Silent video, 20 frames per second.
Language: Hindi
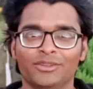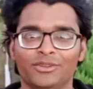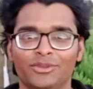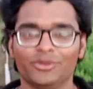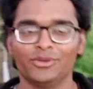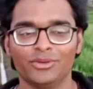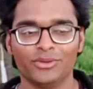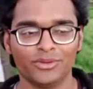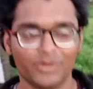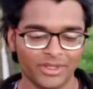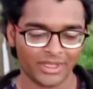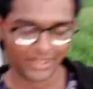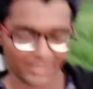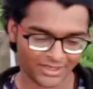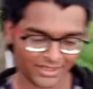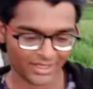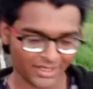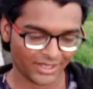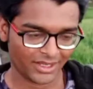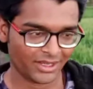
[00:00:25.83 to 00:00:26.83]
तो
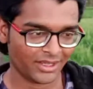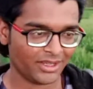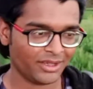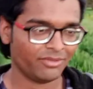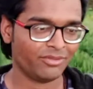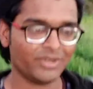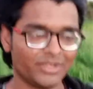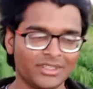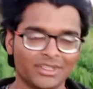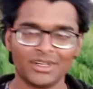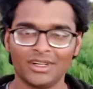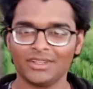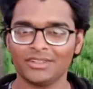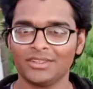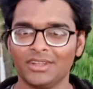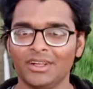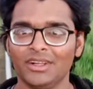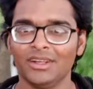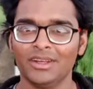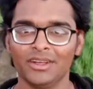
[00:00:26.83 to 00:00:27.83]
देखते हैं ये फसल
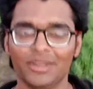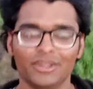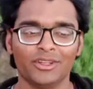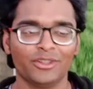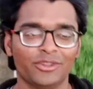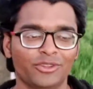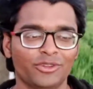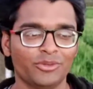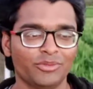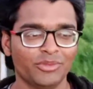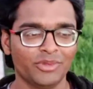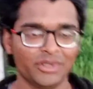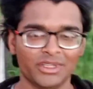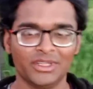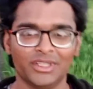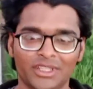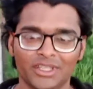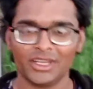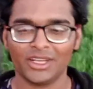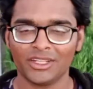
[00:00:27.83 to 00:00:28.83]
वसल तो मैं
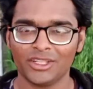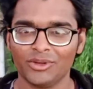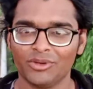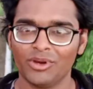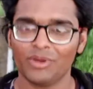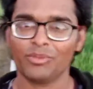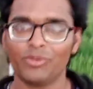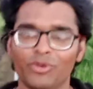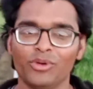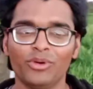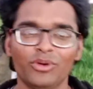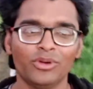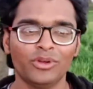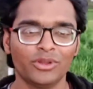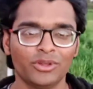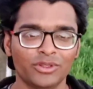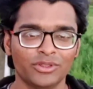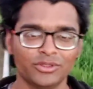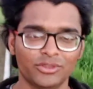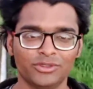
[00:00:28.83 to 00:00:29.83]
दिखाता हूँ आपको
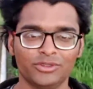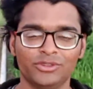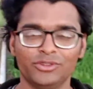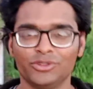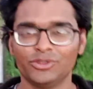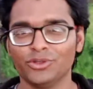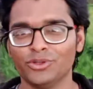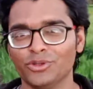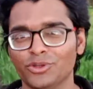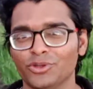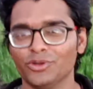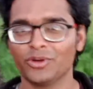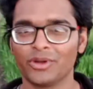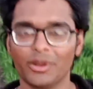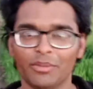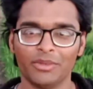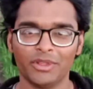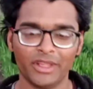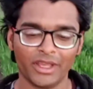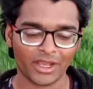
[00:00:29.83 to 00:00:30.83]
जो
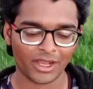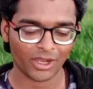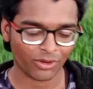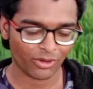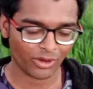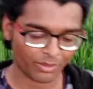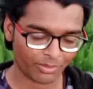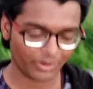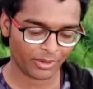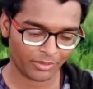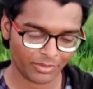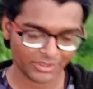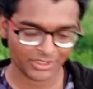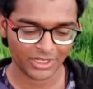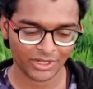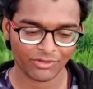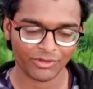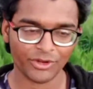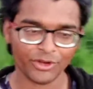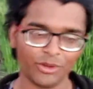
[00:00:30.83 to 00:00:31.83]
कभी देखा हो आपने
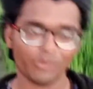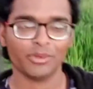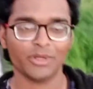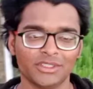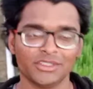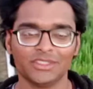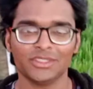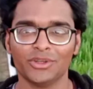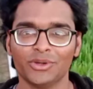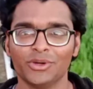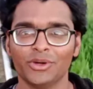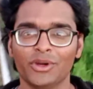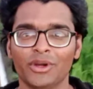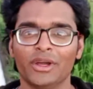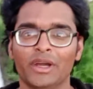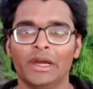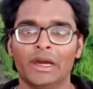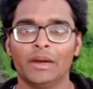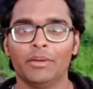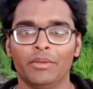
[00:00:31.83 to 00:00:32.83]
पिछले वीडियो में जो
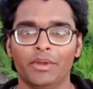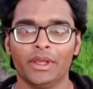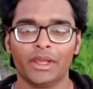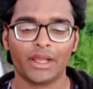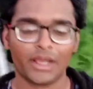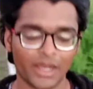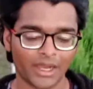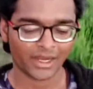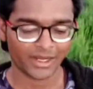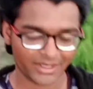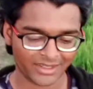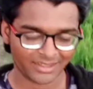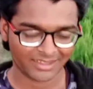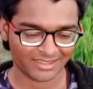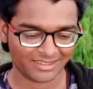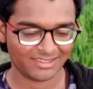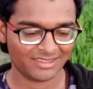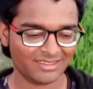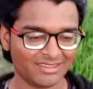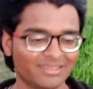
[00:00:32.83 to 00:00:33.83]
हमने खाद
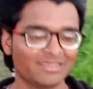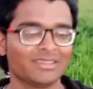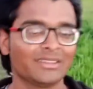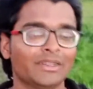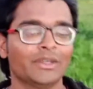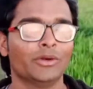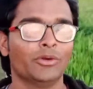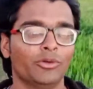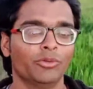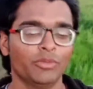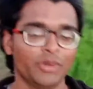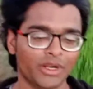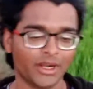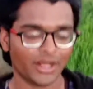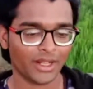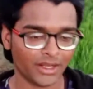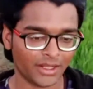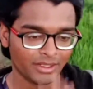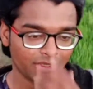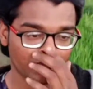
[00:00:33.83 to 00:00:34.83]
गेहूं में
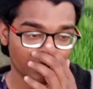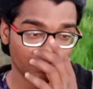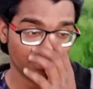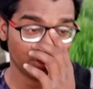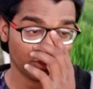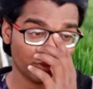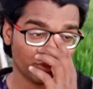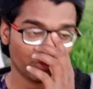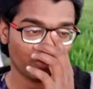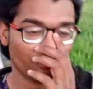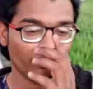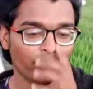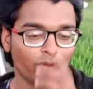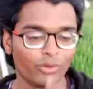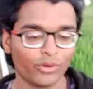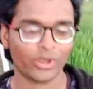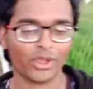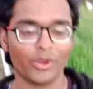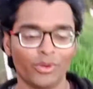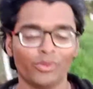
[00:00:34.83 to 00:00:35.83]
डाली थी तो
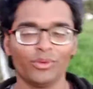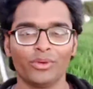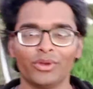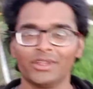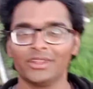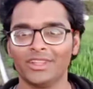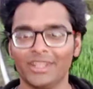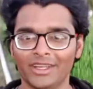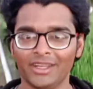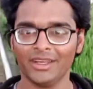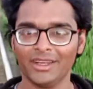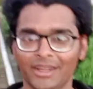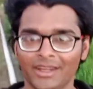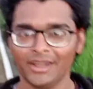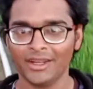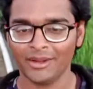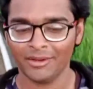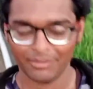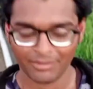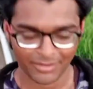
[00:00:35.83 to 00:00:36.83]
वो गेहूं कितने
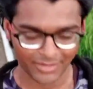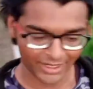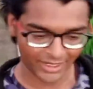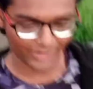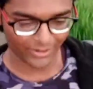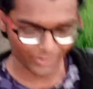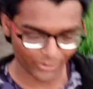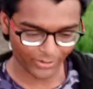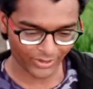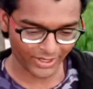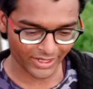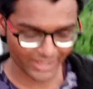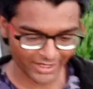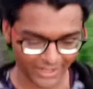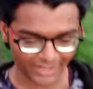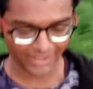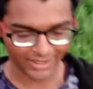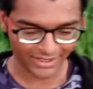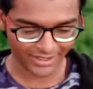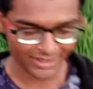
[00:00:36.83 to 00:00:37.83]
बड़े हो गए
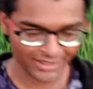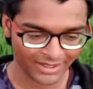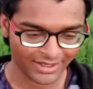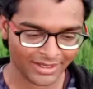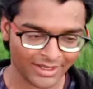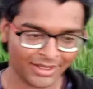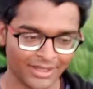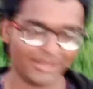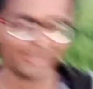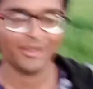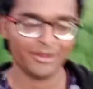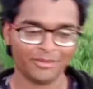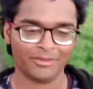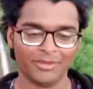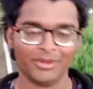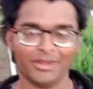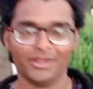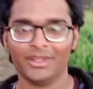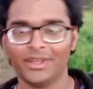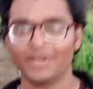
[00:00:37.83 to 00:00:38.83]
हैं
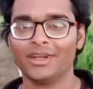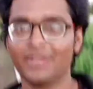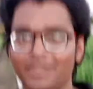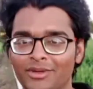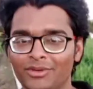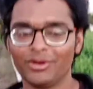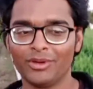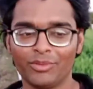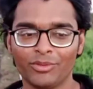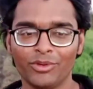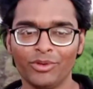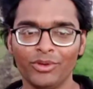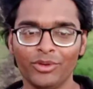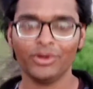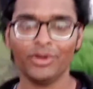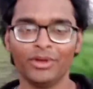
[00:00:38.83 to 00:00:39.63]
तो दिखाता हूँ आपको